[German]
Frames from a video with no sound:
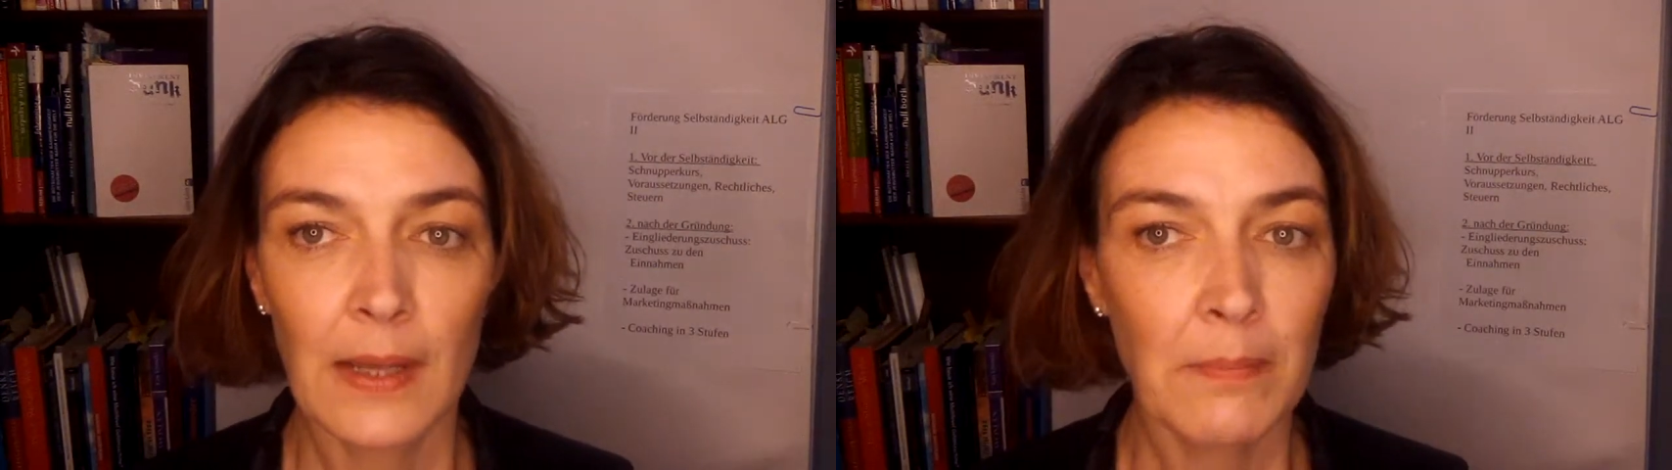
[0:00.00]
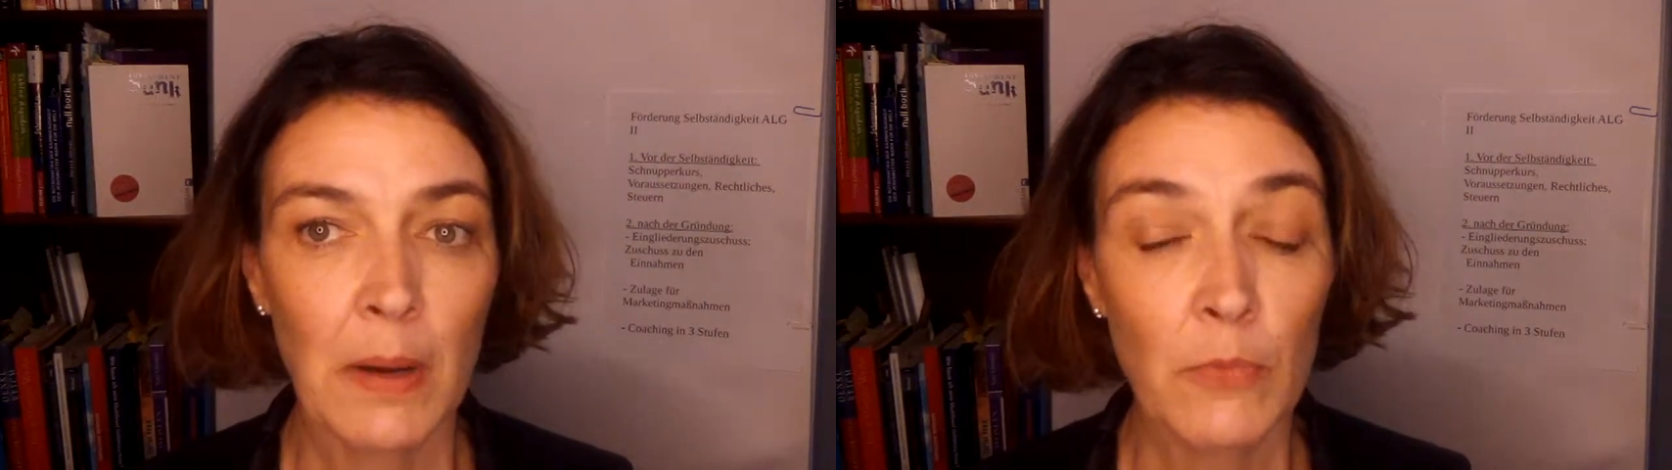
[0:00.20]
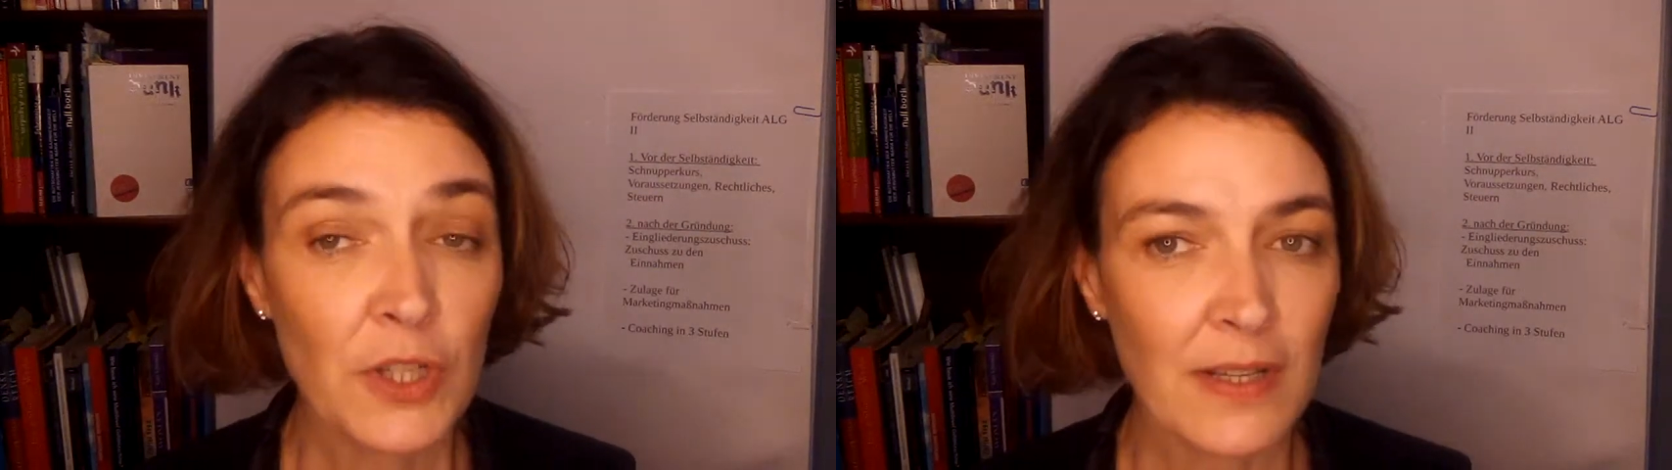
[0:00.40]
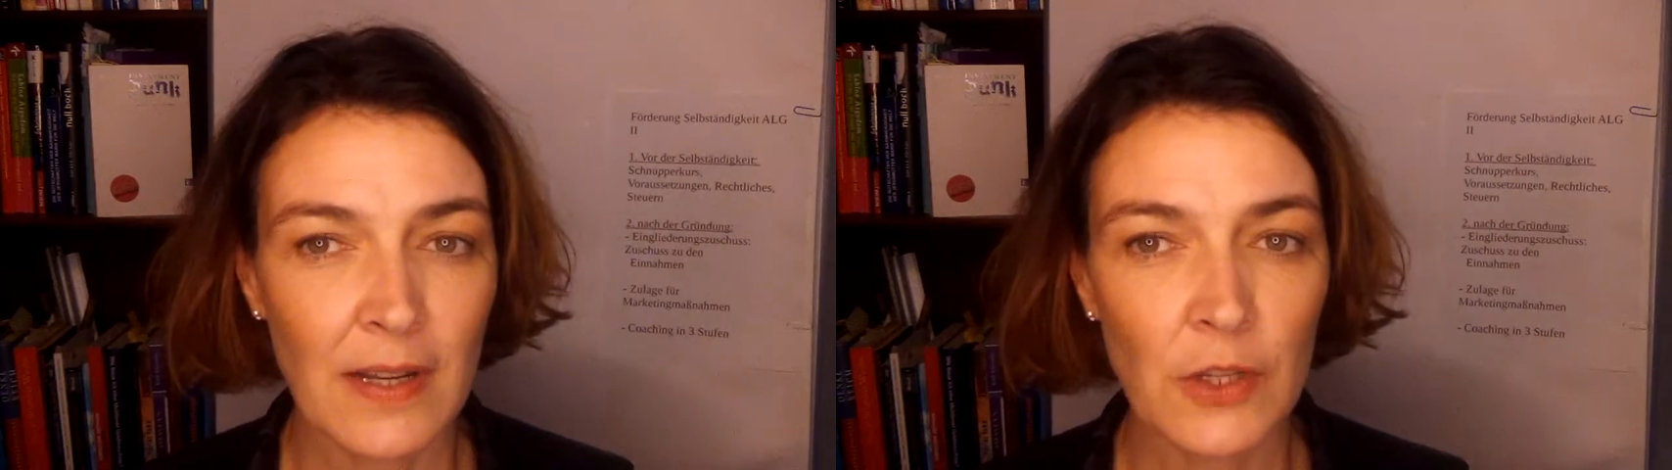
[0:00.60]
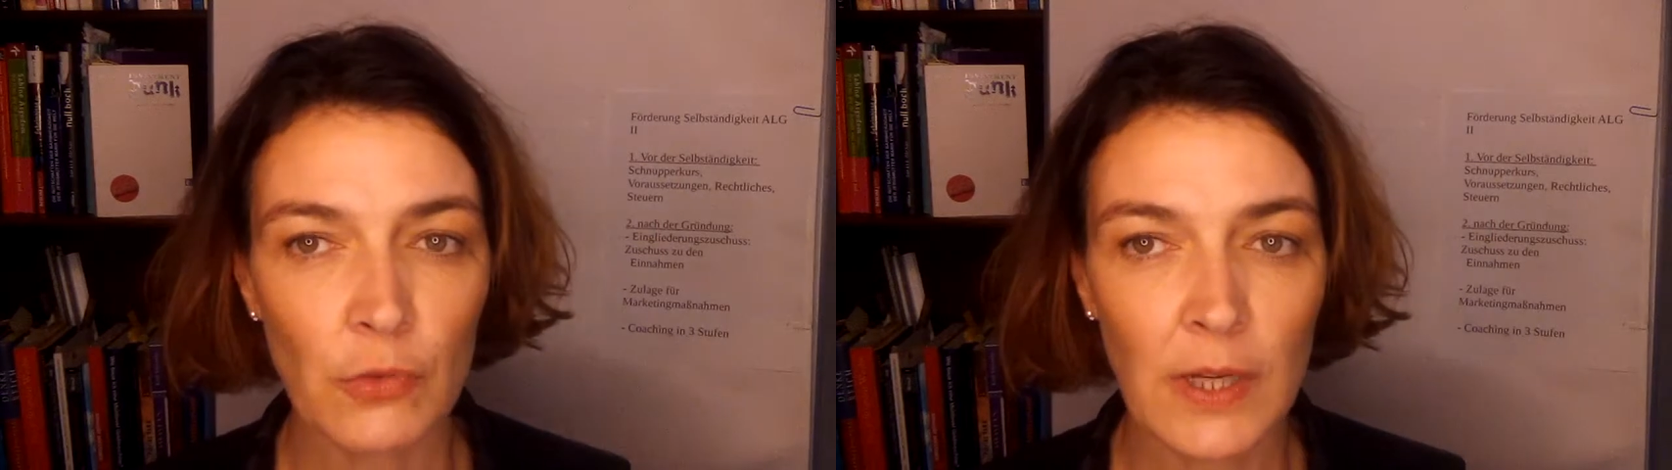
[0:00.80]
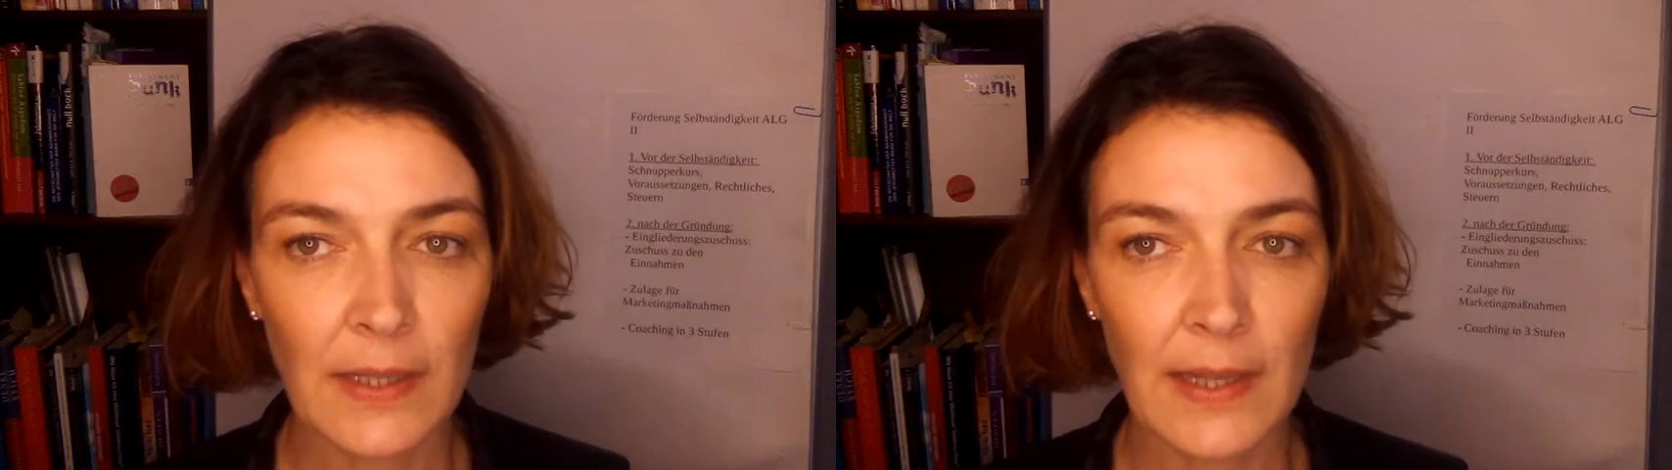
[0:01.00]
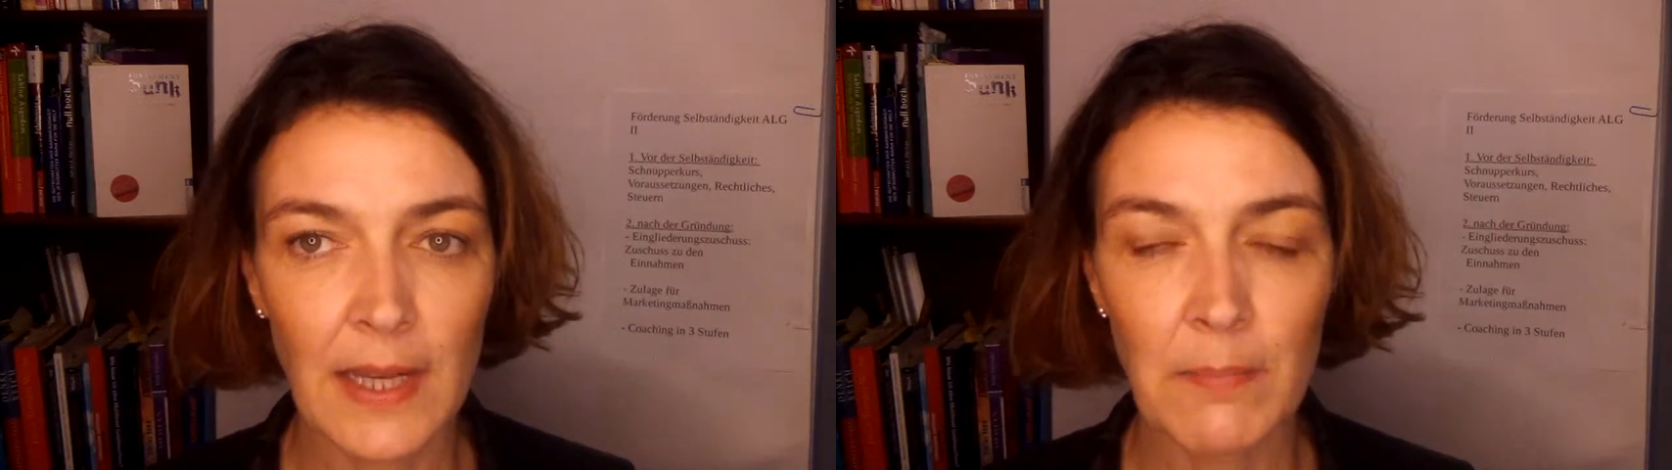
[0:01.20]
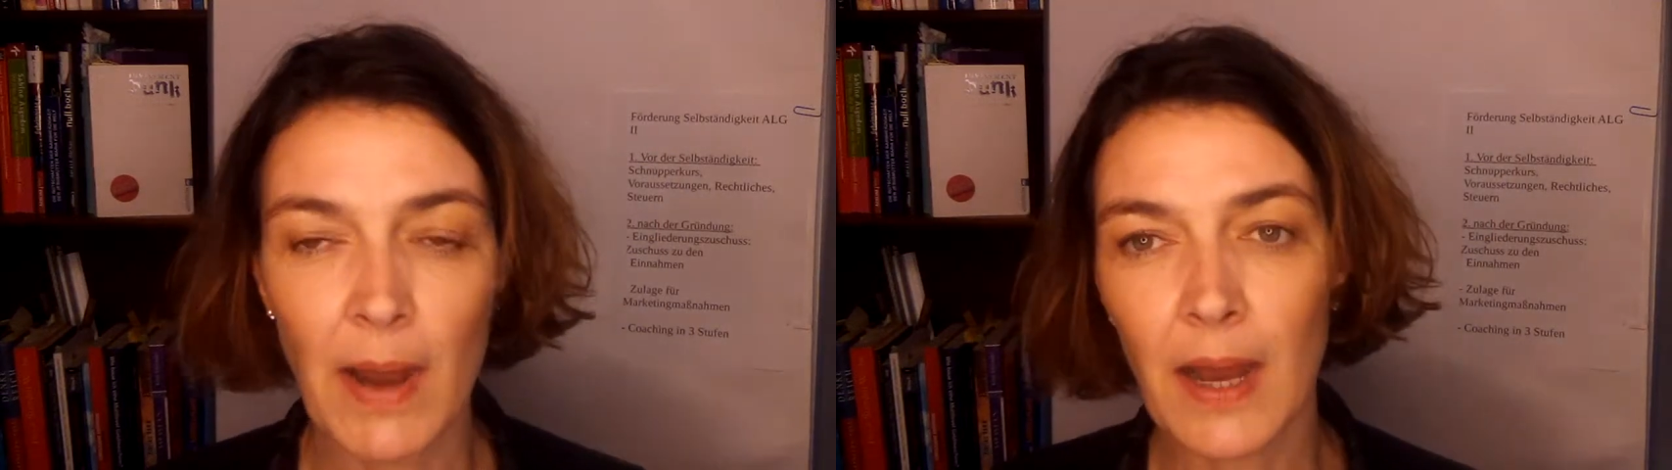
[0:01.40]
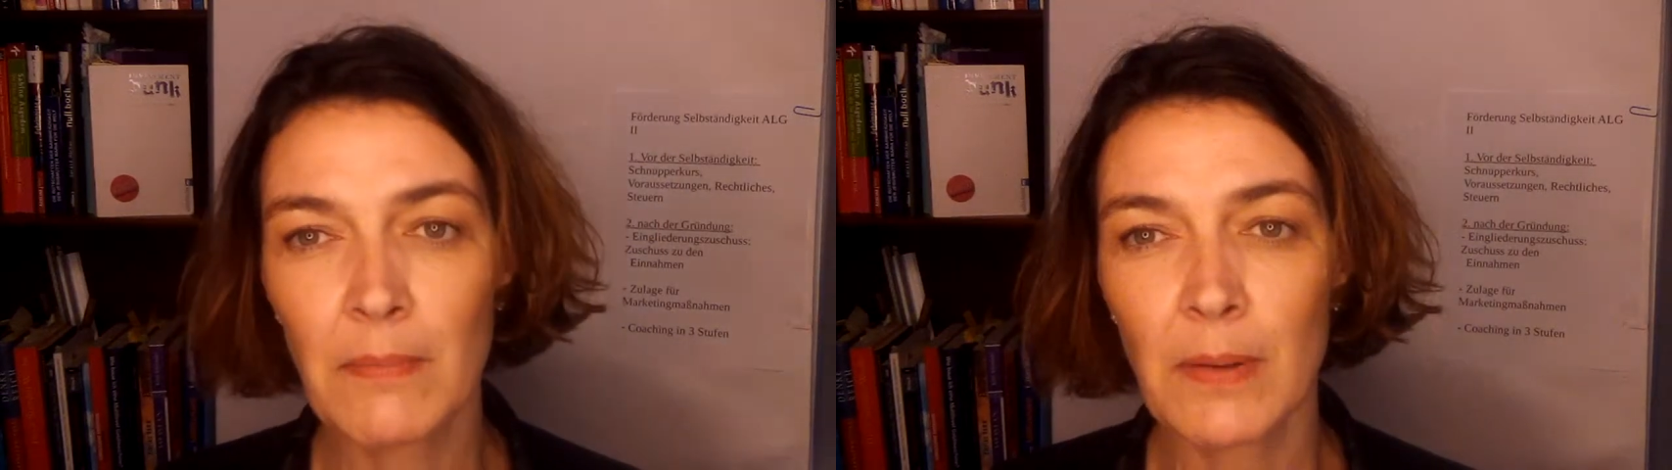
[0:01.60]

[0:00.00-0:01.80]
Man muss es ja nicht unangenehm machen,